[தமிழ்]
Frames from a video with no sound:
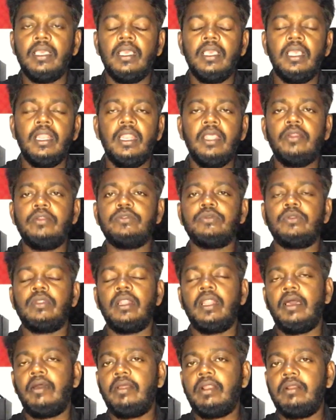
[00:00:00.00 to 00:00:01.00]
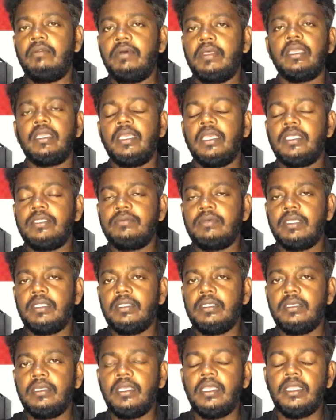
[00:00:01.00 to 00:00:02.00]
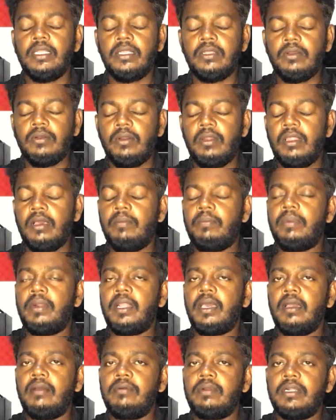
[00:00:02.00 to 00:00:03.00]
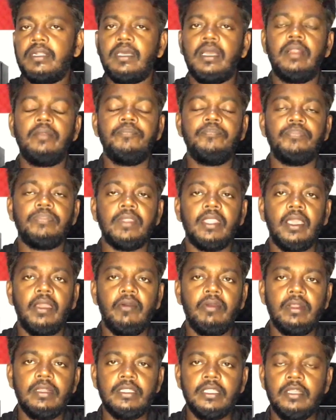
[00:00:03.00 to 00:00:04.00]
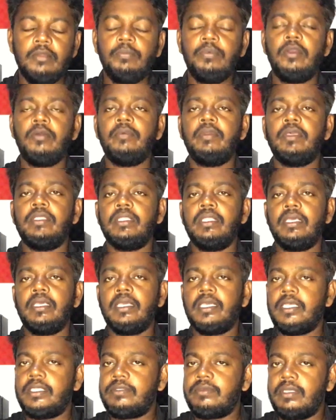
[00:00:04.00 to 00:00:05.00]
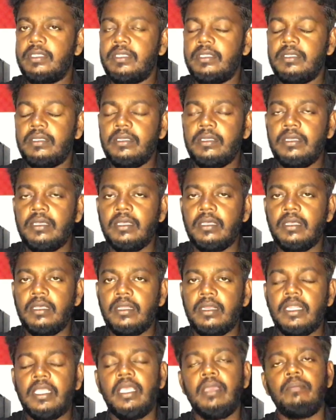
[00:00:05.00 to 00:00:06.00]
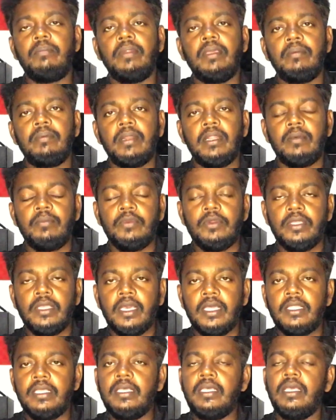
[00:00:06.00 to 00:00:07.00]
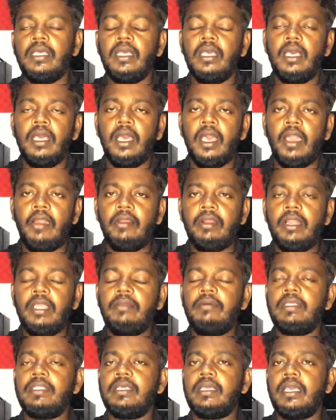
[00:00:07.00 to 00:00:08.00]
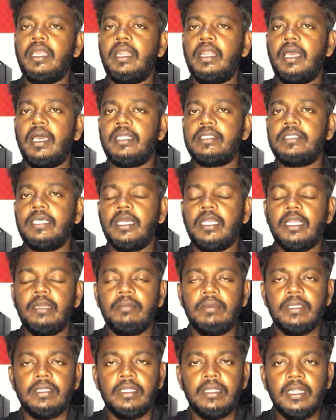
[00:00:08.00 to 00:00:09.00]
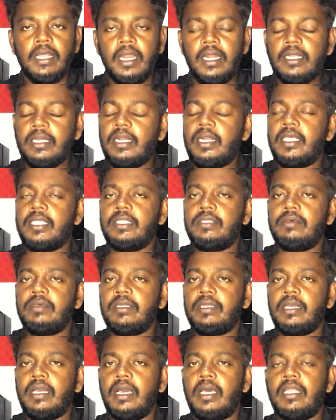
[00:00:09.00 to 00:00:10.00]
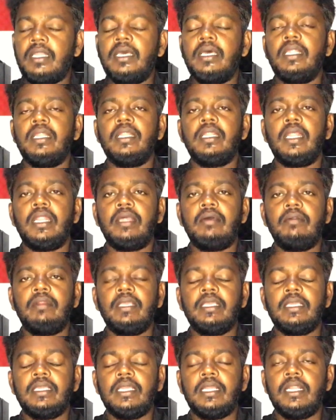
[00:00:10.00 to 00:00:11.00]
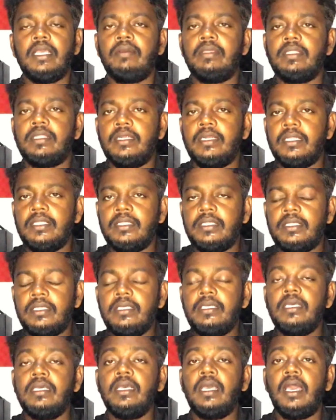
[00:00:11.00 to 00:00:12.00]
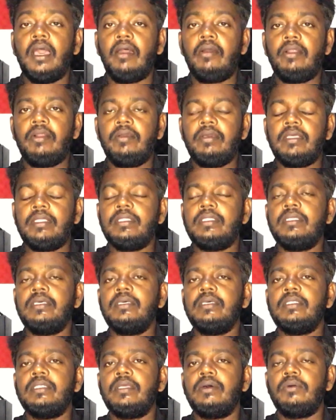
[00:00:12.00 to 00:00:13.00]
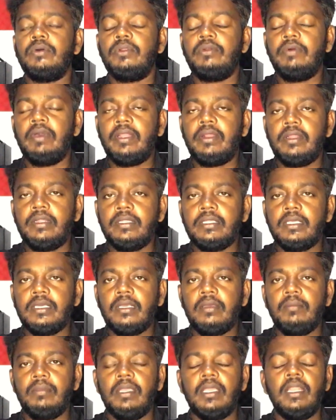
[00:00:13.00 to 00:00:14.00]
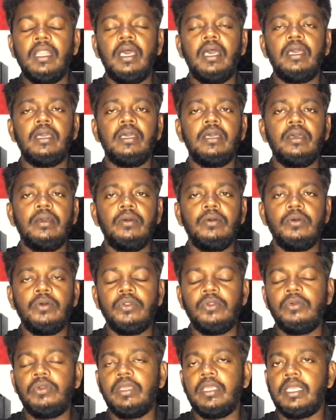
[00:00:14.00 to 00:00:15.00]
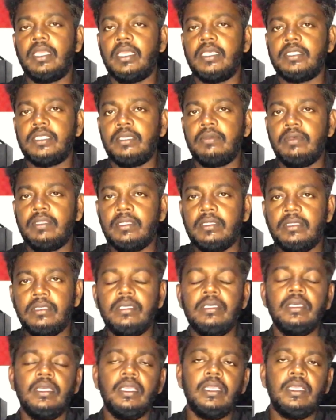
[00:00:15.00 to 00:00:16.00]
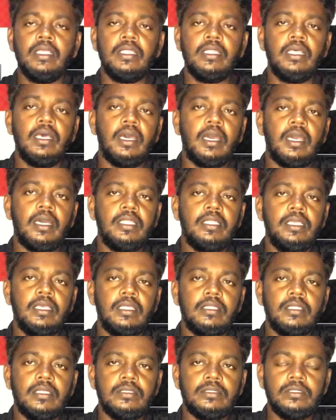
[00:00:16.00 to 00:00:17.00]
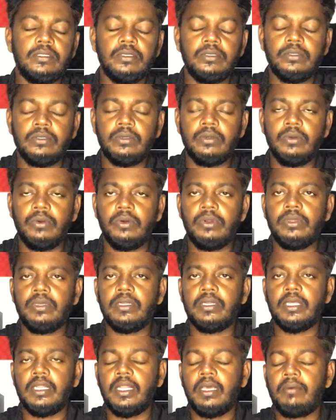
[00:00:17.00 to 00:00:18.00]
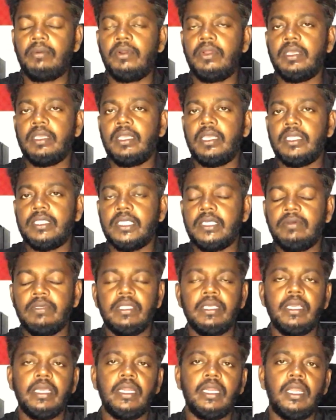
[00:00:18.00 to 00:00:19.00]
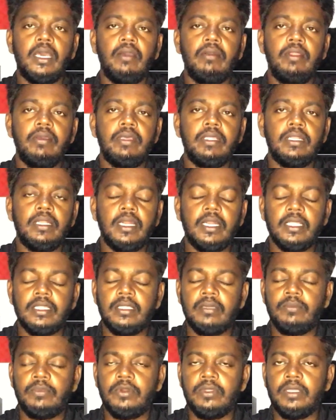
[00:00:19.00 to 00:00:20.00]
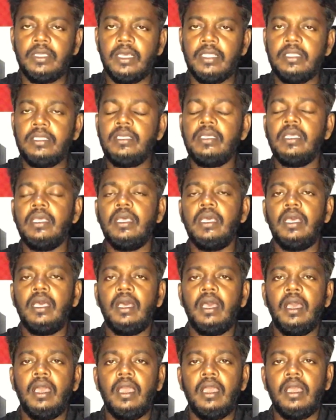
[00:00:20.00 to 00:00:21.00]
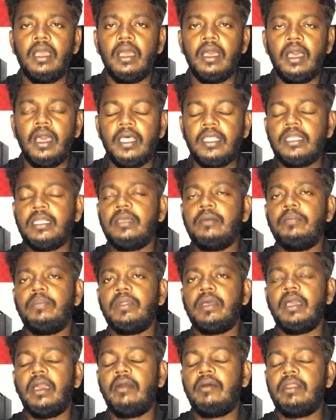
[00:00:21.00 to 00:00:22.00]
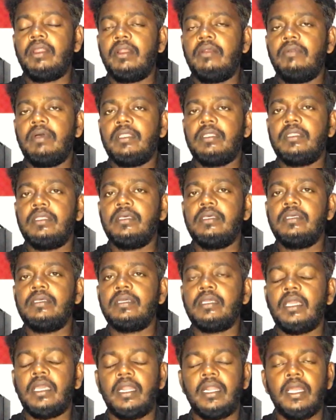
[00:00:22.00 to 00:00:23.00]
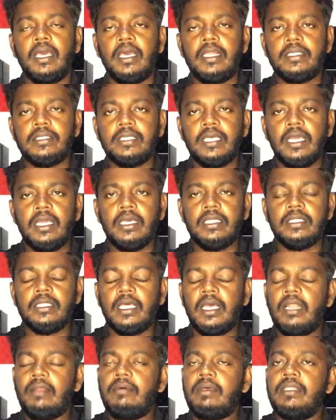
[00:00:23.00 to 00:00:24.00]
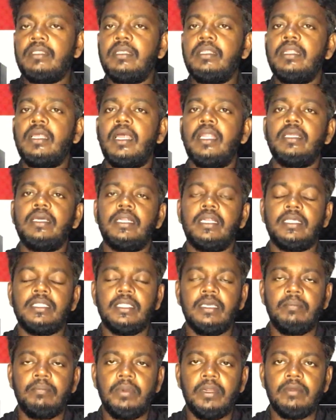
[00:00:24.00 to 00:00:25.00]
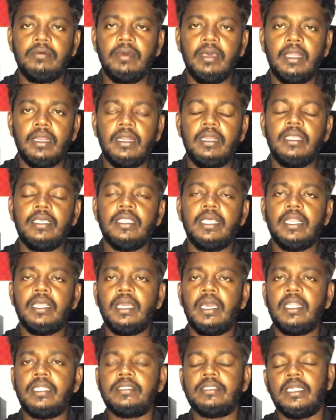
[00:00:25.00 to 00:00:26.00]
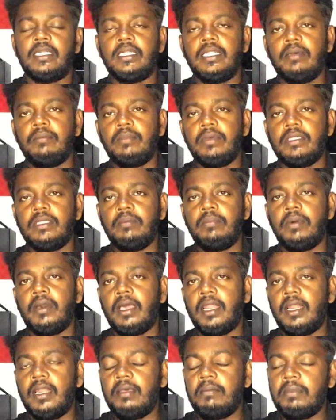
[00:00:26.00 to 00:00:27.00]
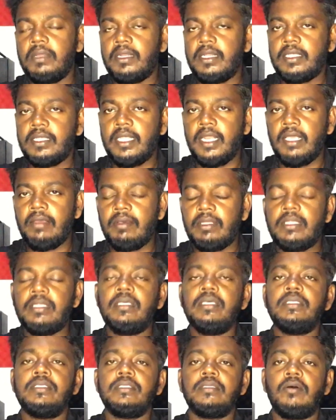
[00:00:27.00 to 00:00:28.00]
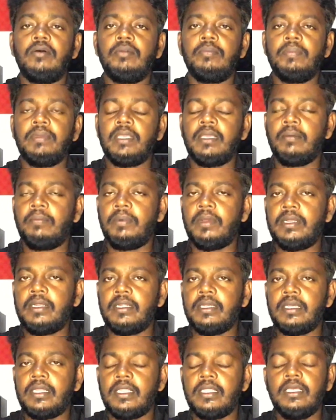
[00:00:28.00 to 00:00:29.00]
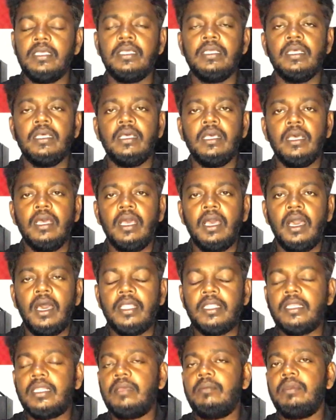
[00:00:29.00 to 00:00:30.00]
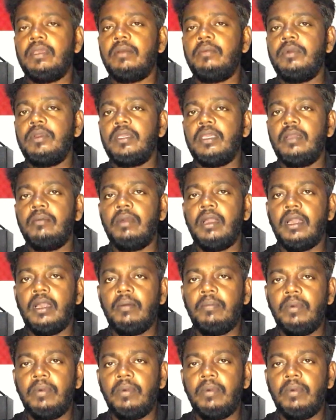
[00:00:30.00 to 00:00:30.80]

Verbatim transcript: இல்லைன்னு சொன்னால் அவர்கள் வந்து கேஸ் வந்து ஏற்றுக்கொள்ளப்படாவிட்டால் அவர்கள் திருப்பவுமே வந்து கேஸ் வந்து ரீஅப்ளை பண்ண முடியாது அவர்களை வந்து கனடா அரசாங்கம் வந்து நாடு கடத்துவதற்கான நடவடிக்கைகளை வந்து எடுத்து அவர்கள் வந்து இந்த ஒரு வருடத்துக்கு மேலாக ஒருவருடைய கேஸை வந்து இந்த அகதி அந்தஸ்து கூறுகின்ற நபருடைய கேஸை வந்து கனடாவிலே வந்து நடத்த முடியாது அதற்கு பிறகு அவர்கள் வந்து கனடா அரசாங்கத்தால் வந்து நாடு கடத்தப்படுவார்கள் இதற்கான சட்டம் வந்து பாராளுமன்றத்திலே வந்து சமர்ப்பிக்கப்பட்டிருக்கிறது அதற்கு மிக முக்கியமாக